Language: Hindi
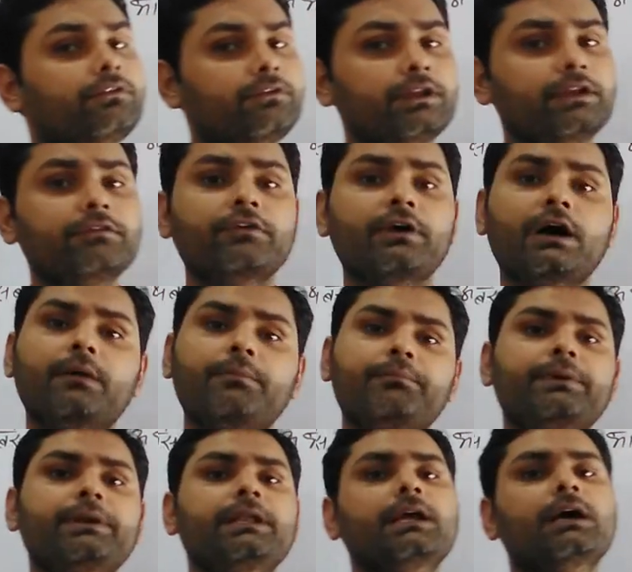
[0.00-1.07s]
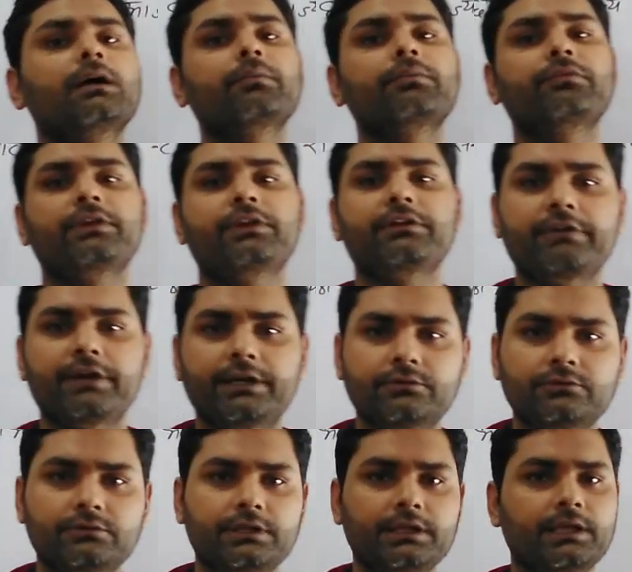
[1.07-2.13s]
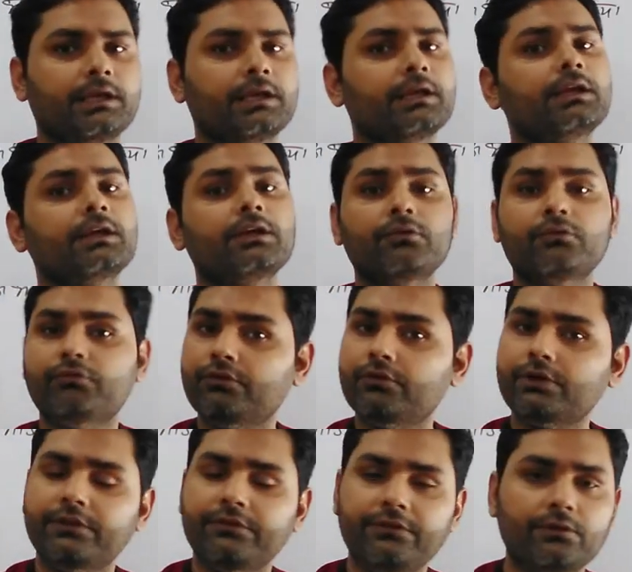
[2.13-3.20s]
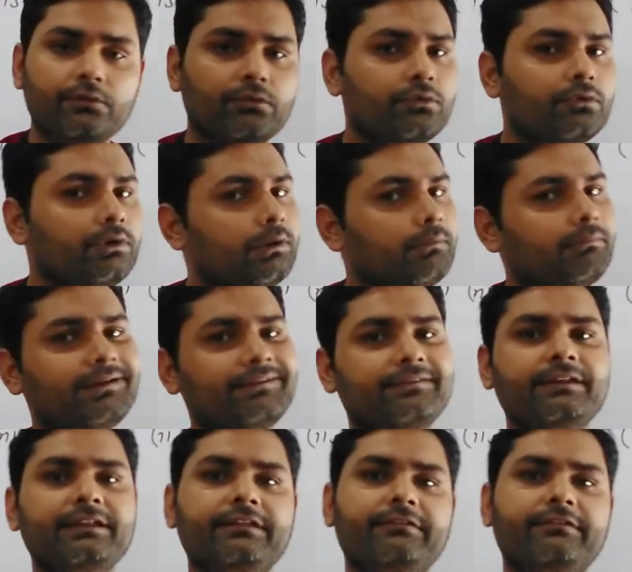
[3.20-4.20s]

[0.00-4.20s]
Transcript: सिर्फ अपने आप से डिवाइड होते हैं वो किसी और नंबर से